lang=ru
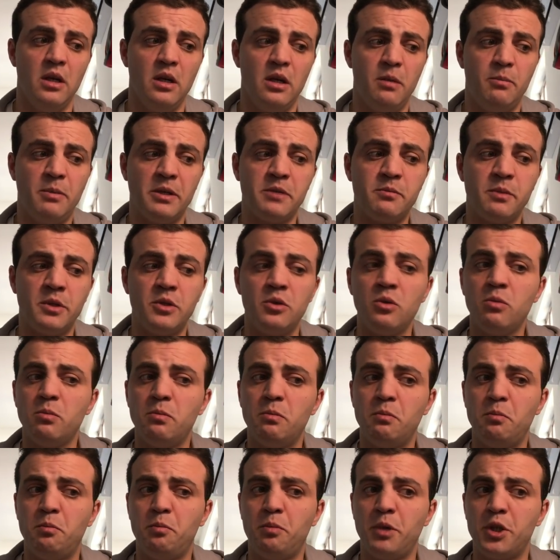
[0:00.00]
Я посмотрю,
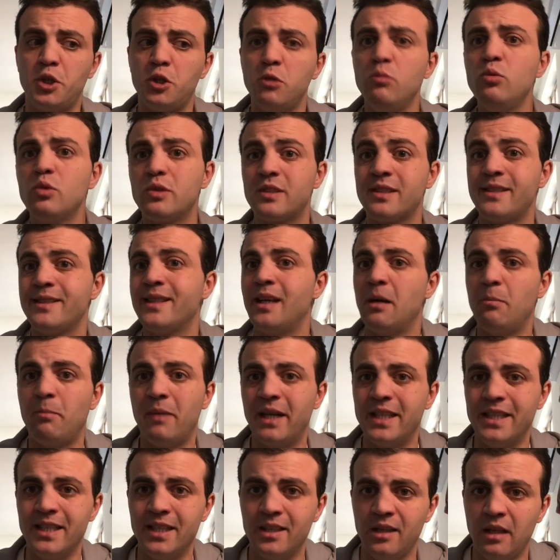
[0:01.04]
почему цена
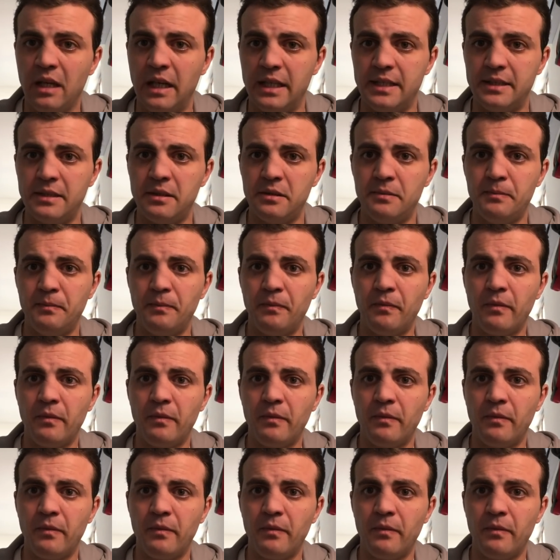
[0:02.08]
поднялась